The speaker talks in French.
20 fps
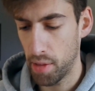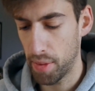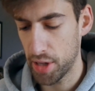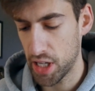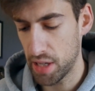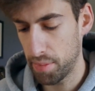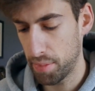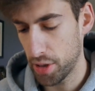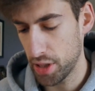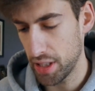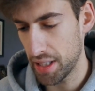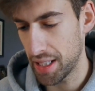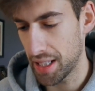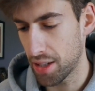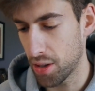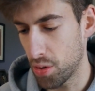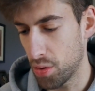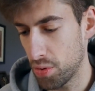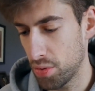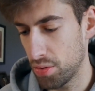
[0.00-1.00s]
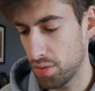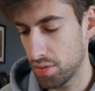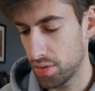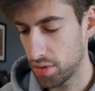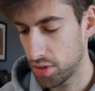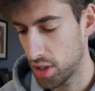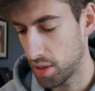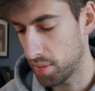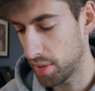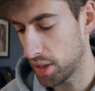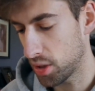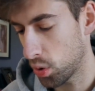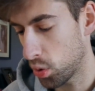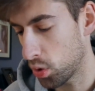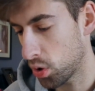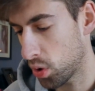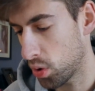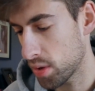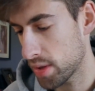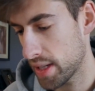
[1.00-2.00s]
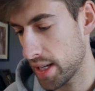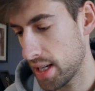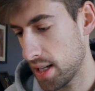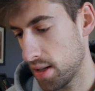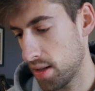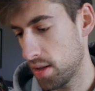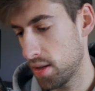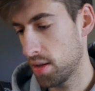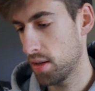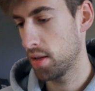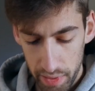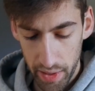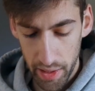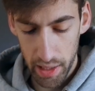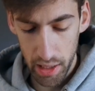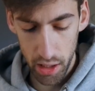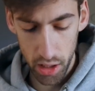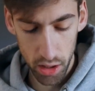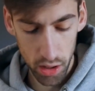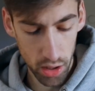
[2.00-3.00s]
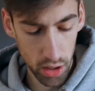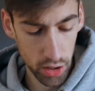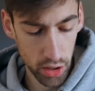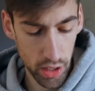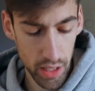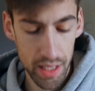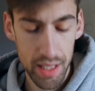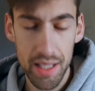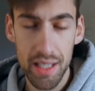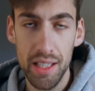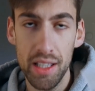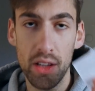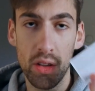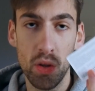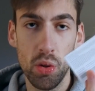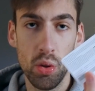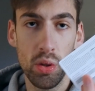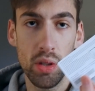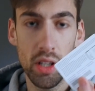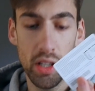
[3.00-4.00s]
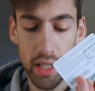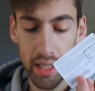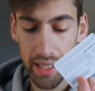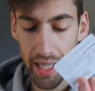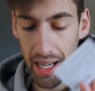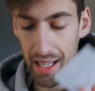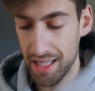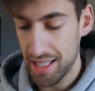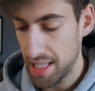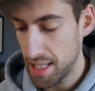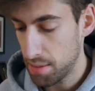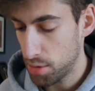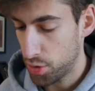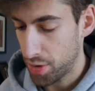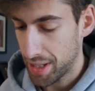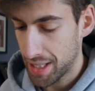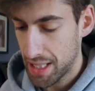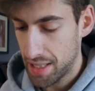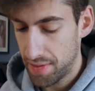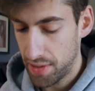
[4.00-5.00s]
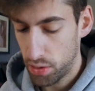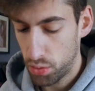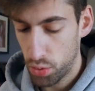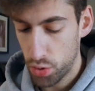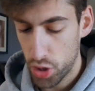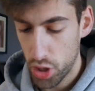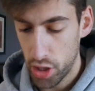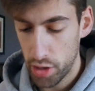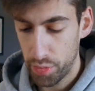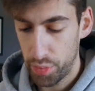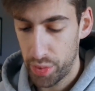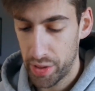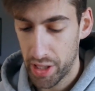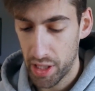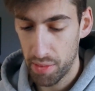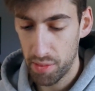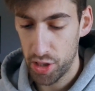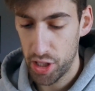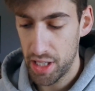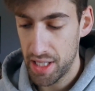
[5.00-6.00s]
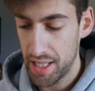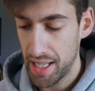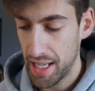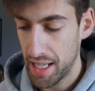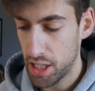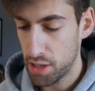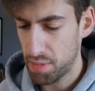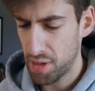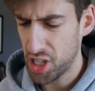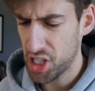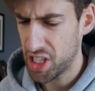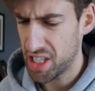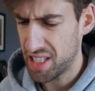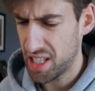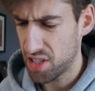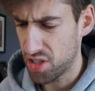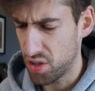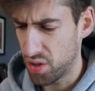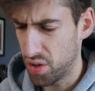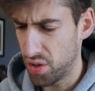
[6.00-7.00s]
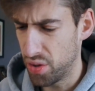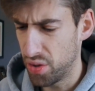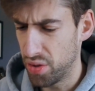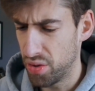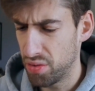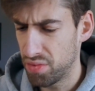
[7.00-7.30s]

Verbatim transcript: Parce que j'aime pas ça, des gros, comme des trop gros sels. Fait que là, on a ici nos cartes euh, quartiers. Je vais activer tout ça. Puis comme je disais, je pense que je les dit dans un.